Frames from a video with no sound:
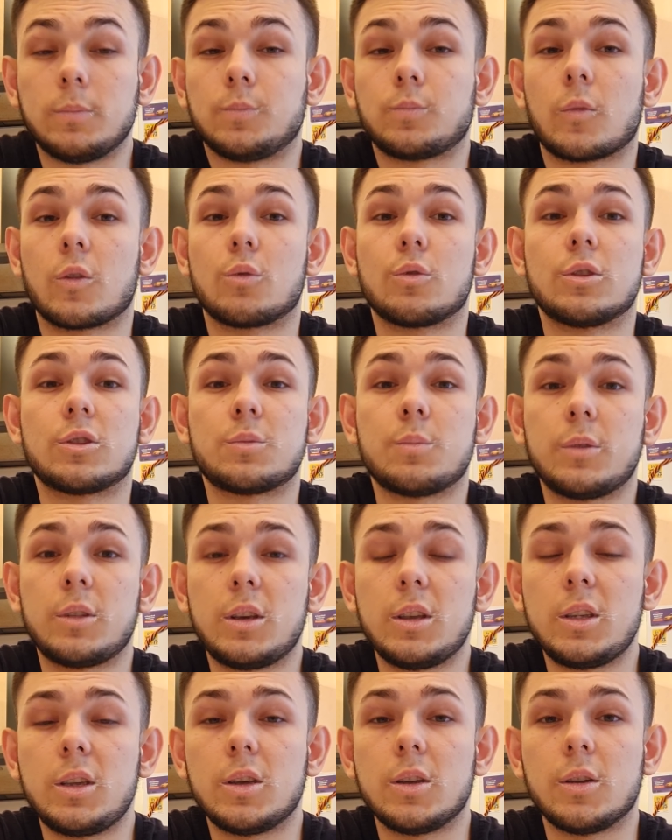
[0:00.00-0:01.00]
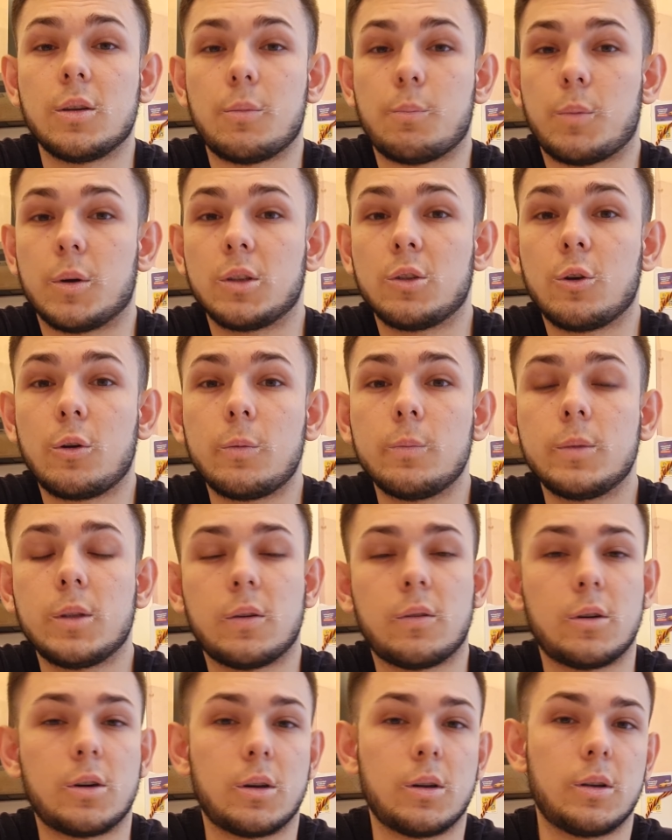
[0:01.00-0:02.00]
Досмотрите ну, да
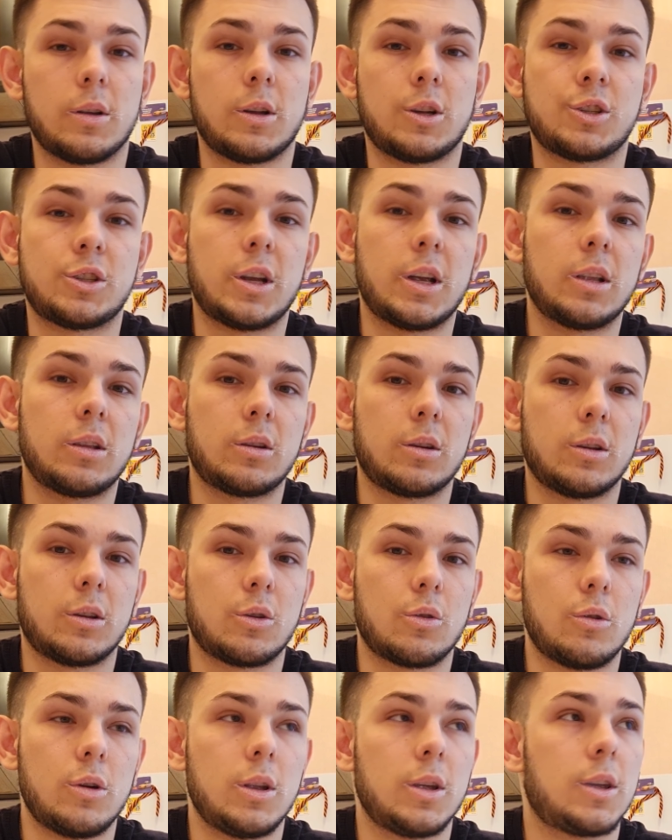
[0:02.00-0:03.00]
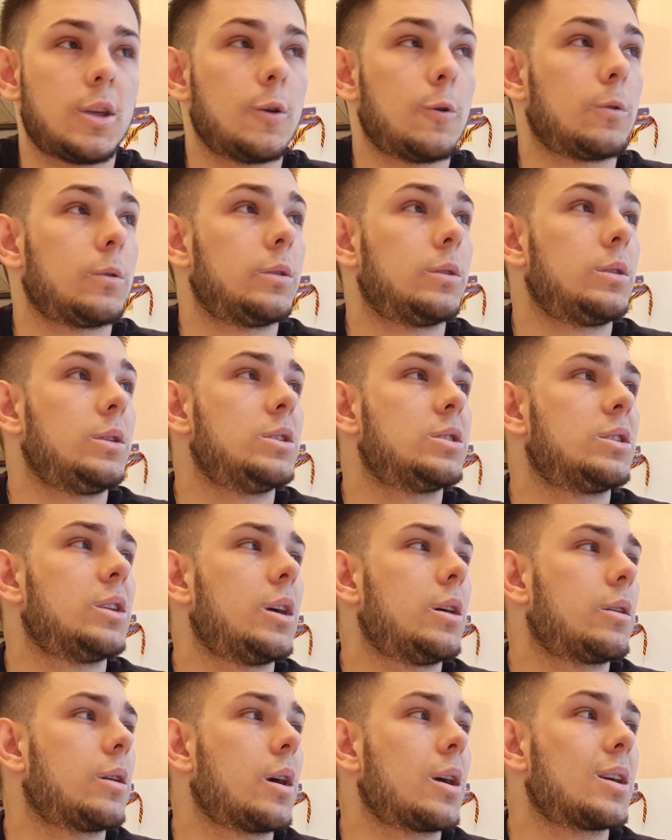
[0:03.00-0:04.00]
подобного жанра ролики, вот не
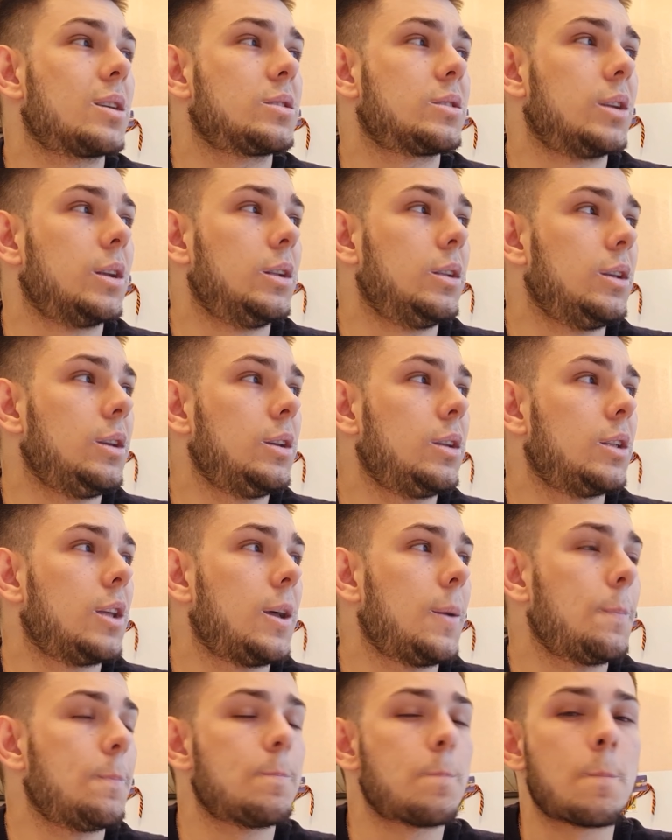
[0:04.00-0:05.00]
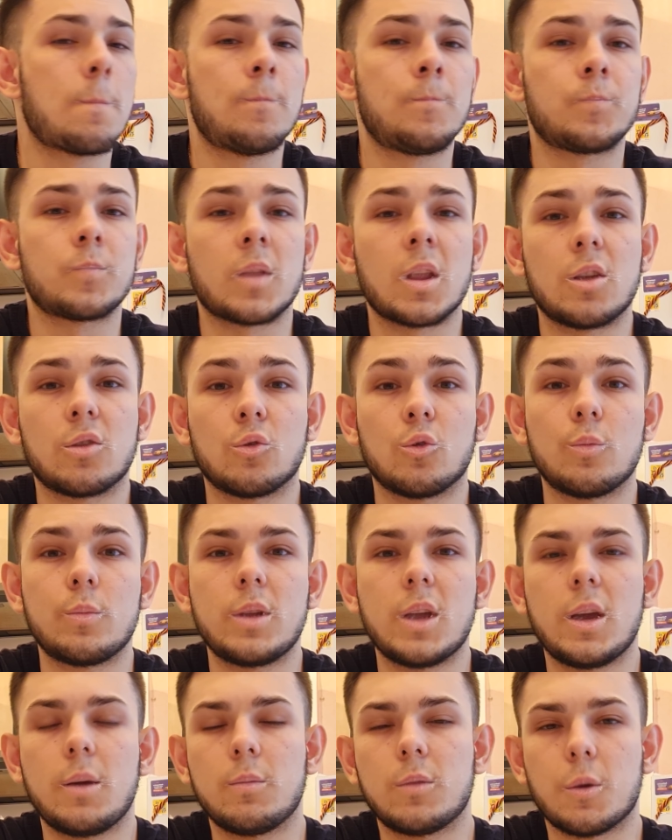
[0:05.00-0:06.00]
знаю, как остальные, да, но у
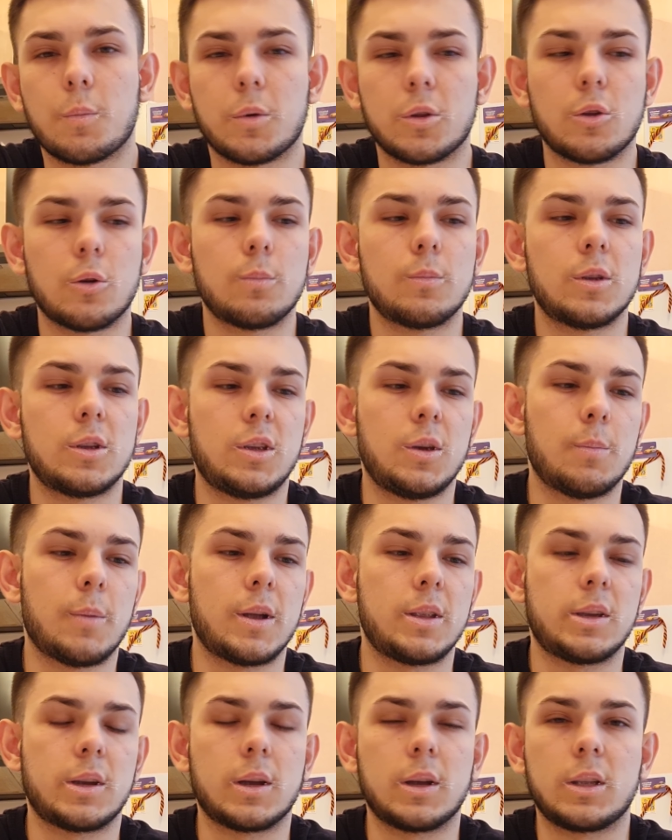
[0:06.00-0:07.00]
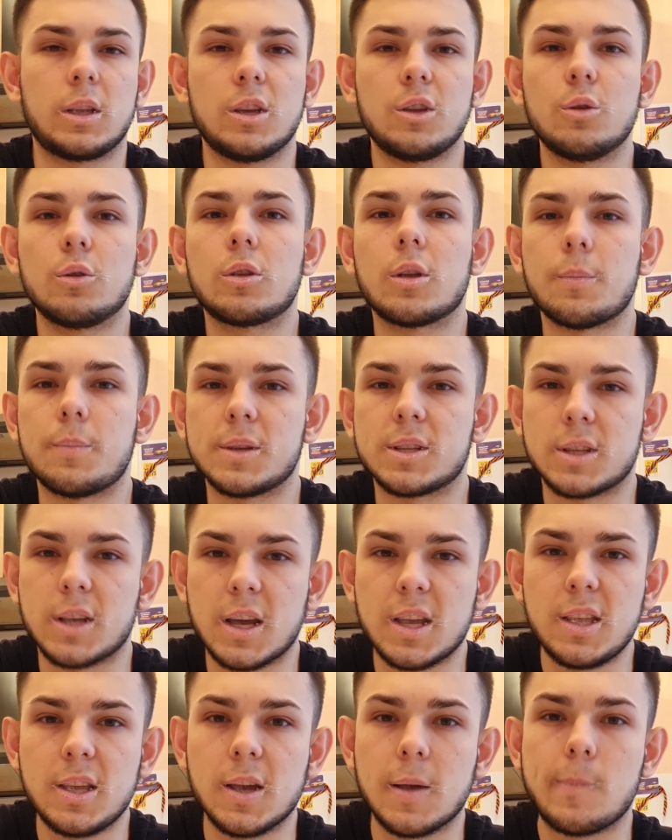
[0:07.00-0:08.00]
меня именно подобная тематика, где идет
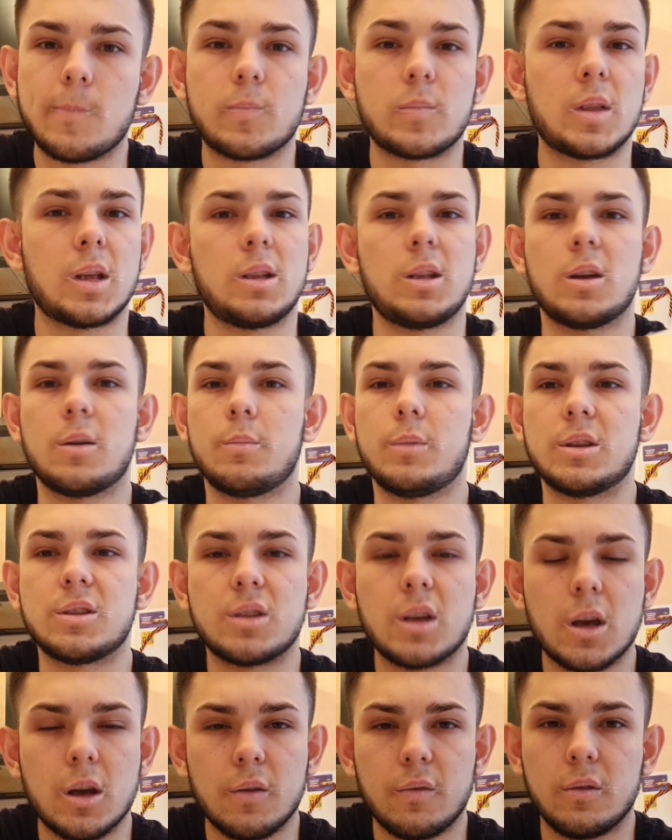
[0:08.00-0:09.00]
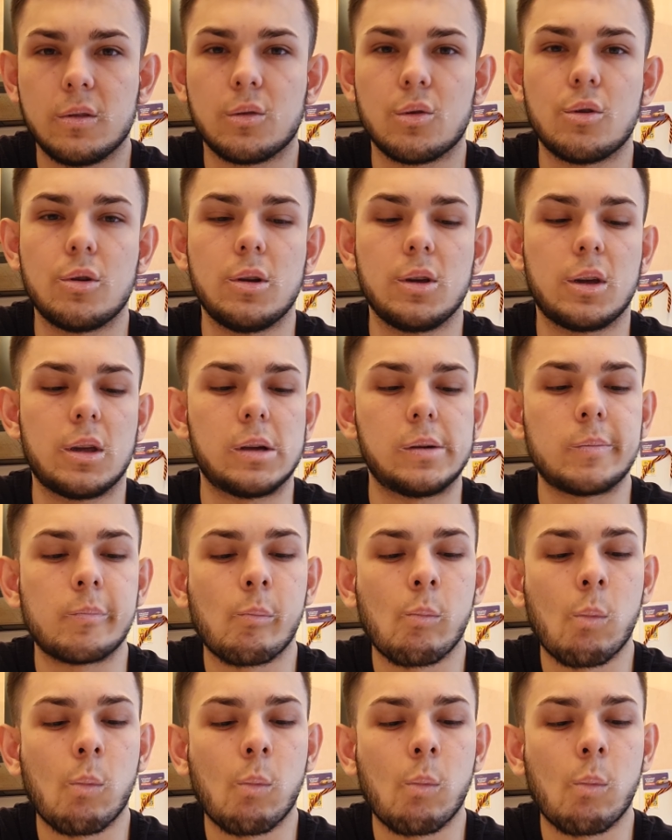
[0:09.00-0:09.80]
описание, я не обрезаю ролики,